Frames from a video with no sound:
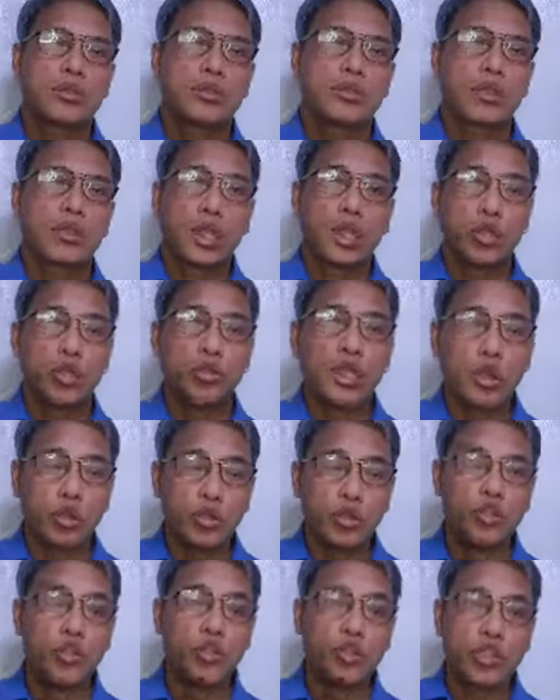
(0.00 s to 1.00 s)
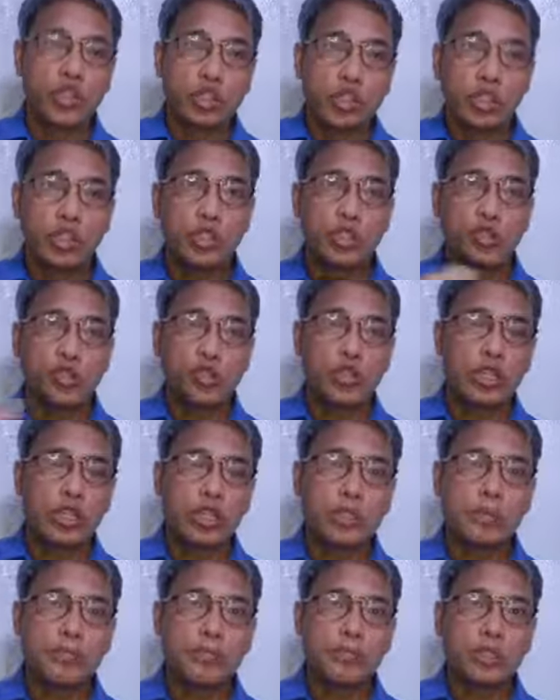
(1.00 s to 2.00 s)
Tatlong taon yun, straight yun.
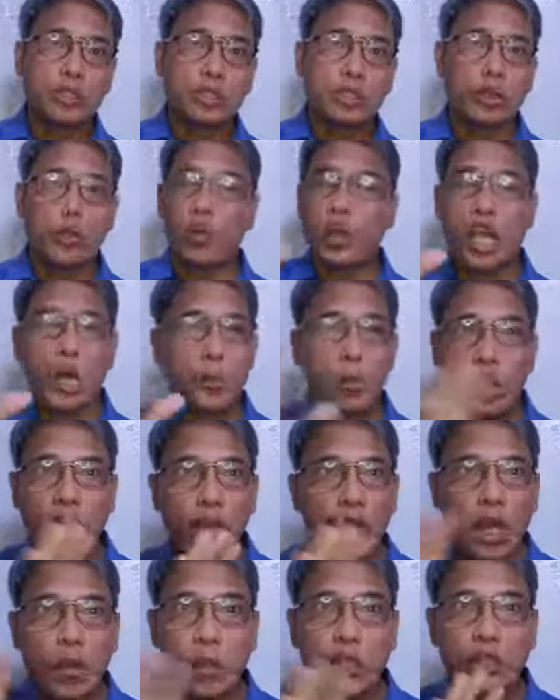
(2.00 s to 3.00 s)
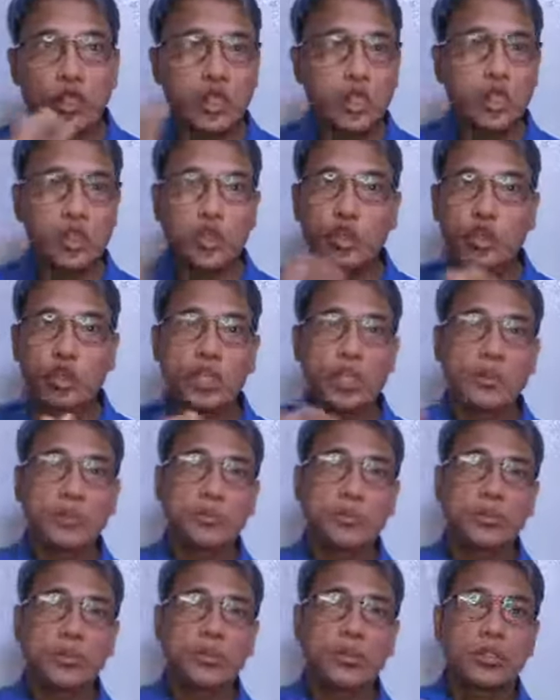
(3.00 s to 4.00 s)
Wala pong allowance yun.
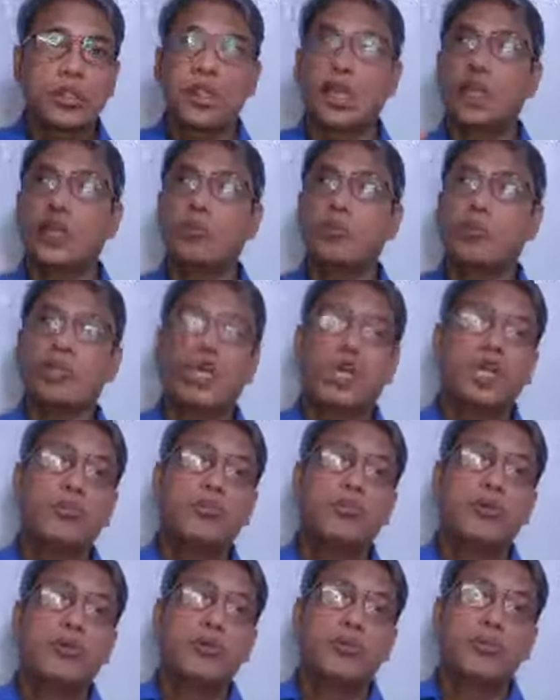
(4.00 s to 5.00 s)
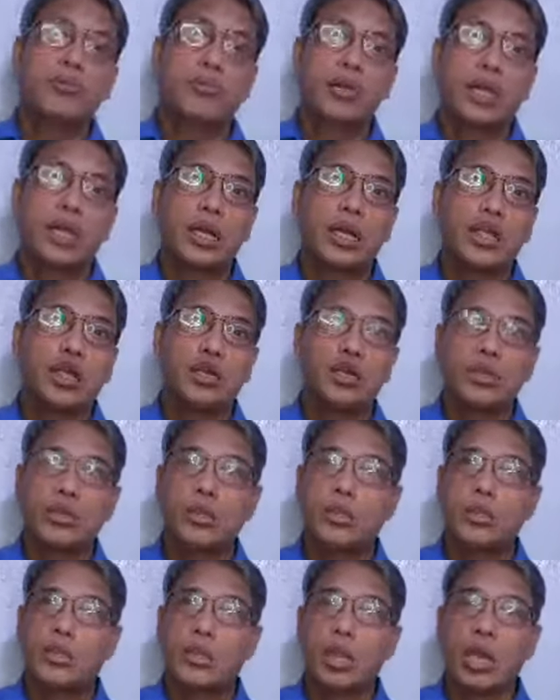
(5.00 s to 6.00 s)
E ngayon, punta ka ng, kaya
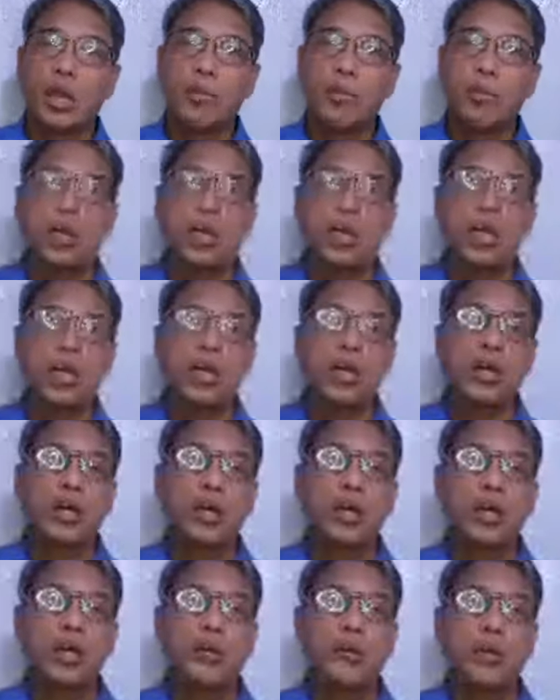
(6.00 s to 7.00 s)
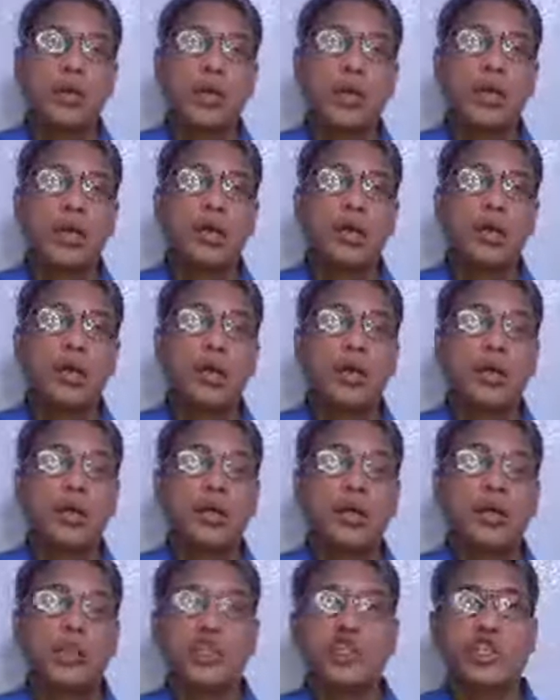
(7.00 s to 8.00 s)
ngayon, ang ah, mga, mga
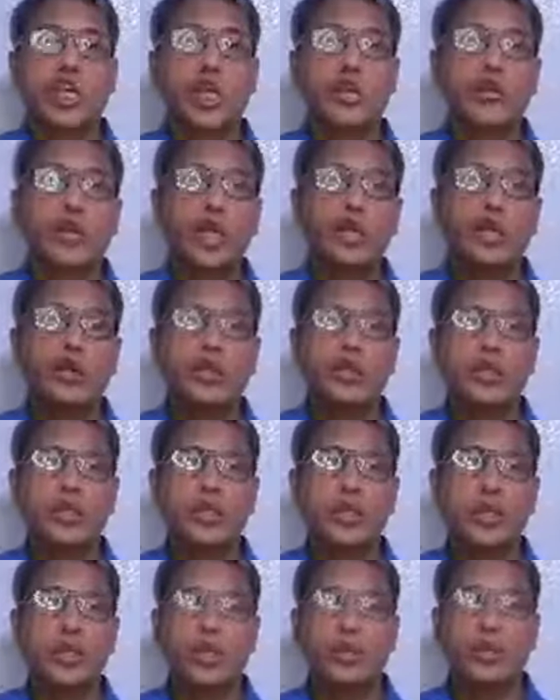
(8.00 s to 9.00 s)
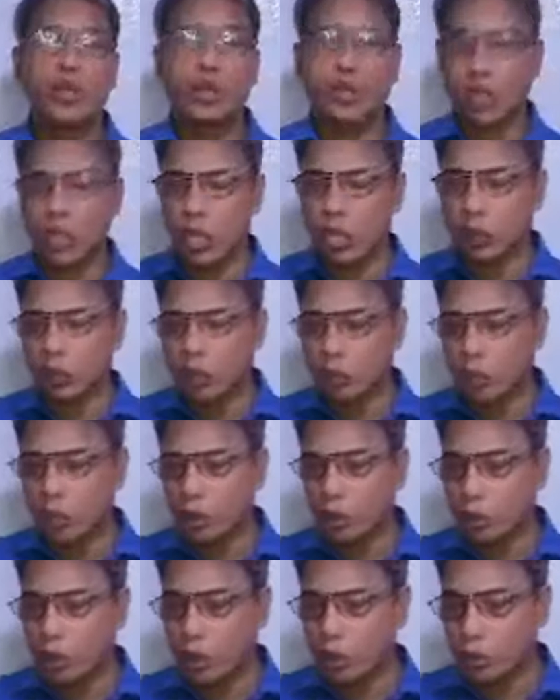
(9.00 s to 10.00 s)
Kristiyano ngayon, nagulat nga ako sa
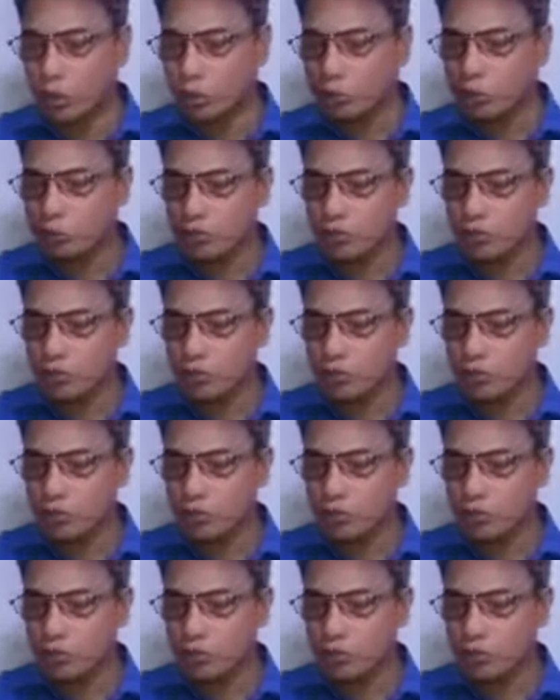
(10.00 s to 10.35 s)
panahon ngayon,